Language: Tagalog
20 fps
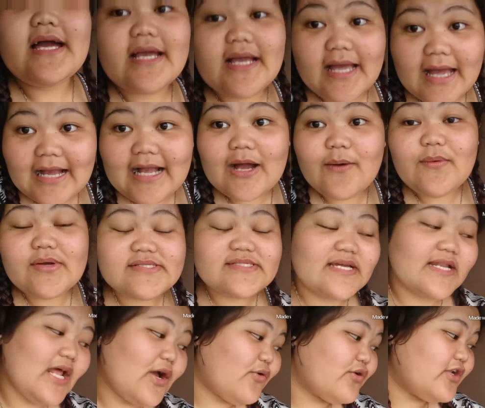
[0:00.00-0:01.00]

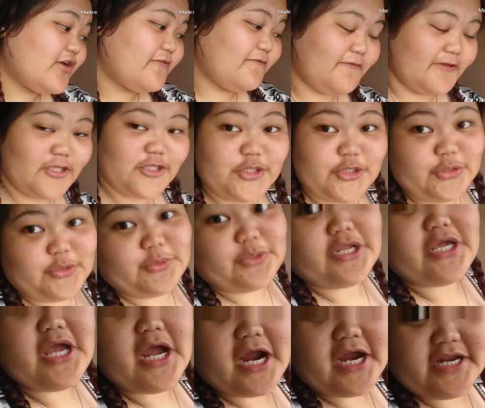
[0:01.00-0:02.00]
Gagawasan ako ng video
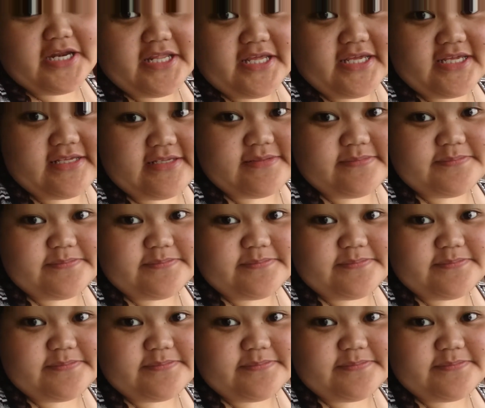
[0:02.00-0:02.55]
regarding